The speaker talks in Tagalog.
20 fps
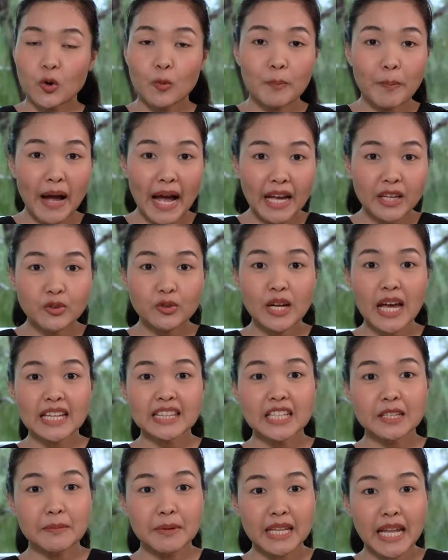Kung paano
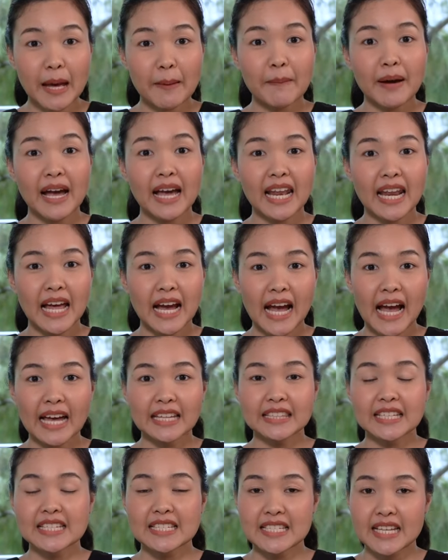natin minamahal ang
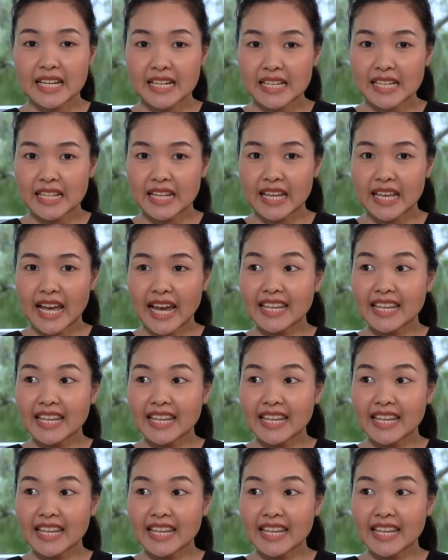ating sarili,